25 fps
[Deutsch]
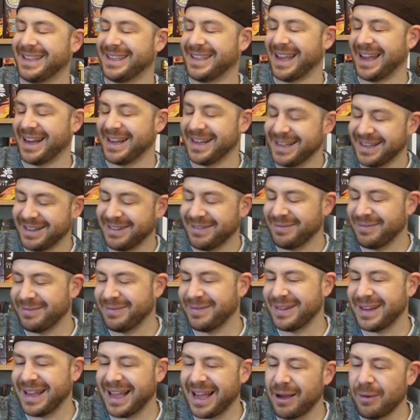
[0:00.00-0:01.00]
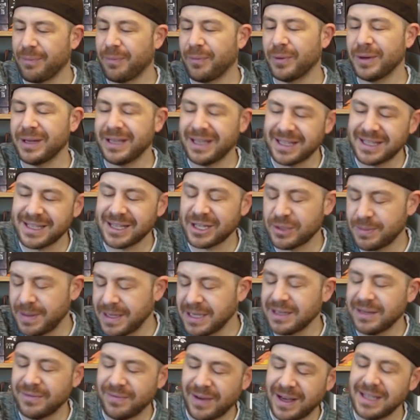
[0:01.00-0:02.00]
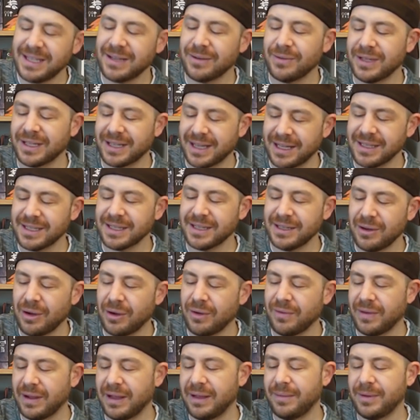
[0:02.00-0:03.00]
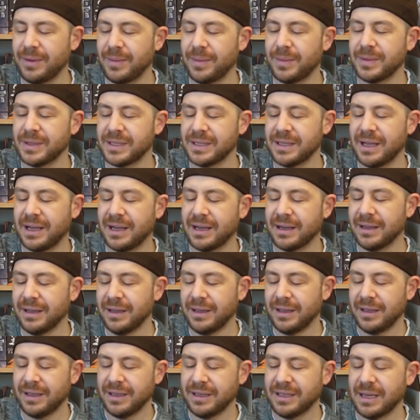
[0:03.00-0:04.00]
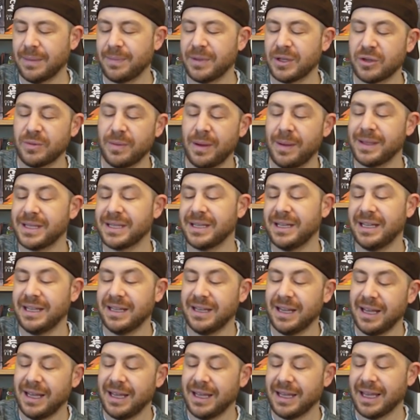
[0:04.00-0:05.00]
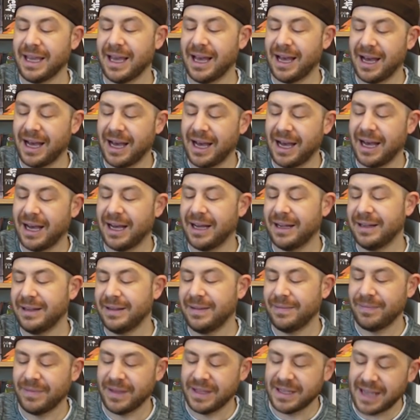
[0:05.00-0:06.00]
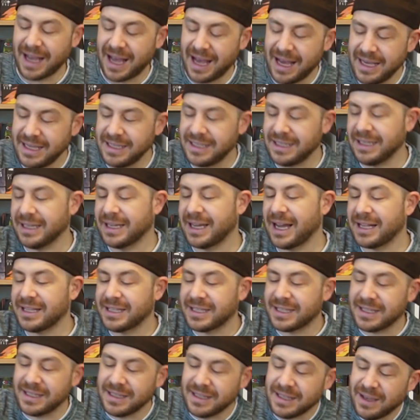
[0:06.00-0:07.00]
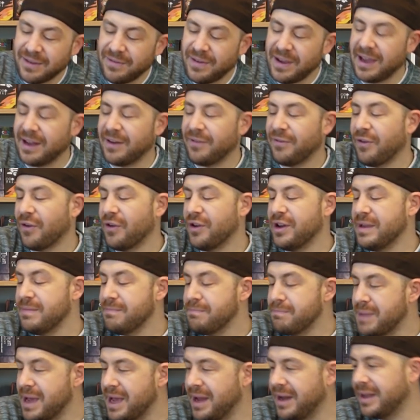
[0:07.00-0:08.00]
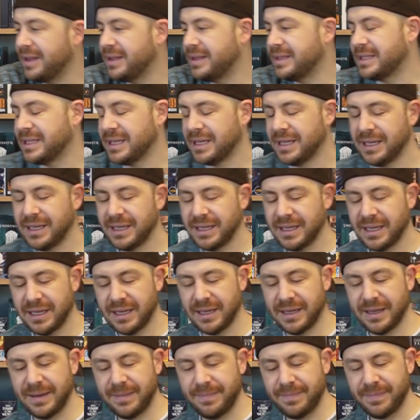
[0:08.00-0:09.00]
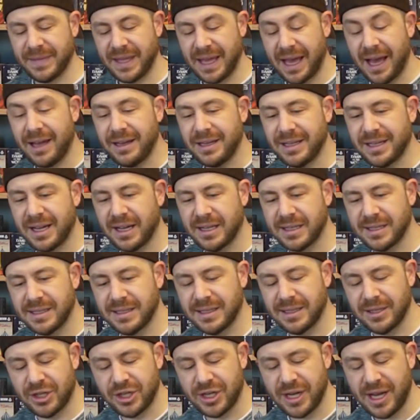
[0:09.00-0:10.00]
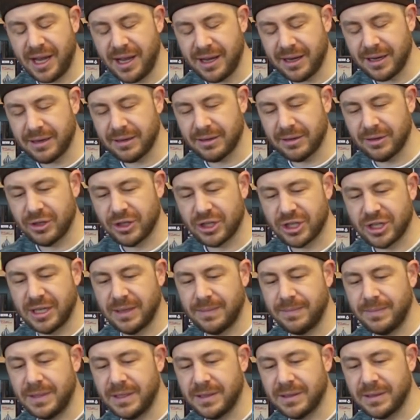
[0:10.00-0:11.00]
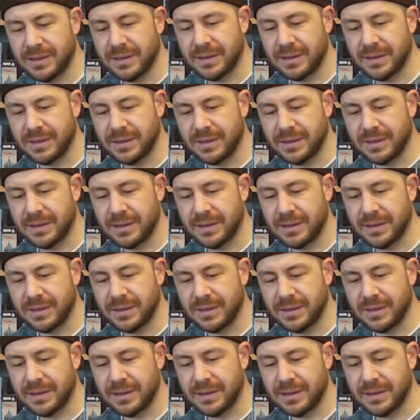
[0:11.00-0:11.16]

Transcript: dann, ja, obwohl die jetzt das schwächelt, weiß ich auch nicht ganz genau, weil wenn man muss sagen, ich habe jetzt schon mehrmals gelesen, ja, das heißt, die Katzen, die wären voll imbalanced. Ähm, ja, die Katzen sind stark, stimmt